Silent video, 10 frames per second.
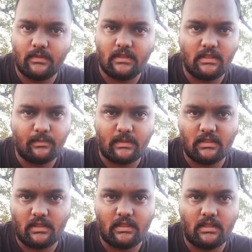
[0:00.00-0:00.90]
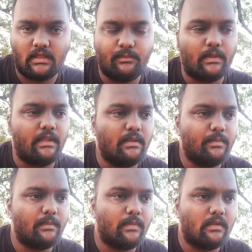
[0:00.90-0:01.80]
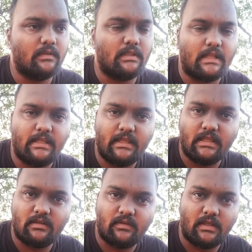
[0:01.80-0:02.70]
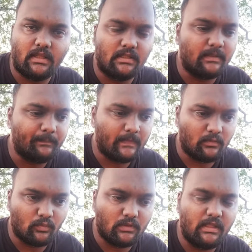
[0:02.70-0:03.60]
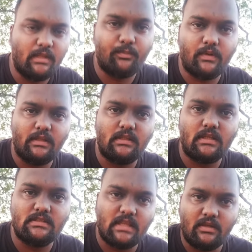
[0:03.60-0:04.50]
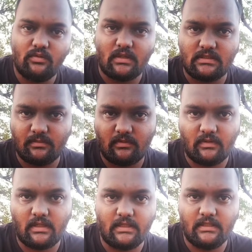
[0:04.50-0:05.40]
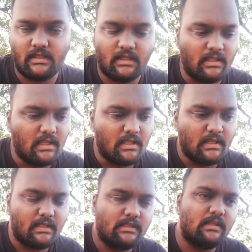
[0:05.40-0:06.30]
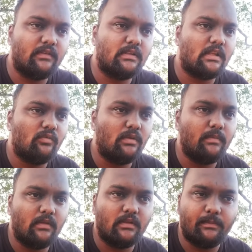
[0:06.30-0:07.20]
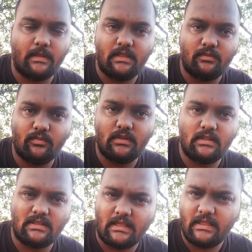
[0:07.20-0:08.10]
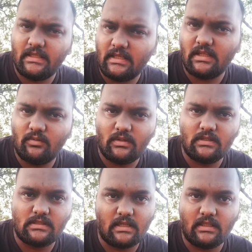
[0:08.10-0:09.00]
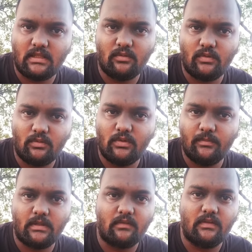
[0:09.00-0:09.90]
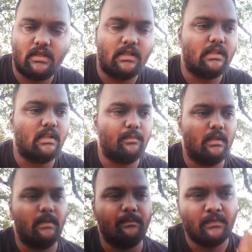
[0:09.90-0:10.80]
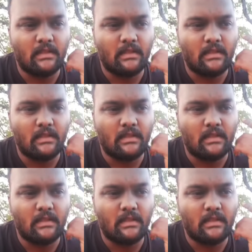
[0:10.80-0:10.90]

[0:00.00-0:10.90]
வந்து பார்த்திங்கன்னா இந்த படத்தில் காட்டியிருக்காரு பரியரும் பெருமாளை வந்து தட்டி கேட்குறவங்க கிடையாது ஒதுங்கி போயிட்டு தான் ஜெயிக்கணும்னு ஆசைப்படுறவனை காட்டியிருந்தாங்க இதில் வந்து தான் உரிமையை வந்து பறிக்கும்போது அதை தட்டி கேட்குற ஒரு சாதாரண ஒரு குடிமகனை வந்து காட்டியிருக்கிறாப்புல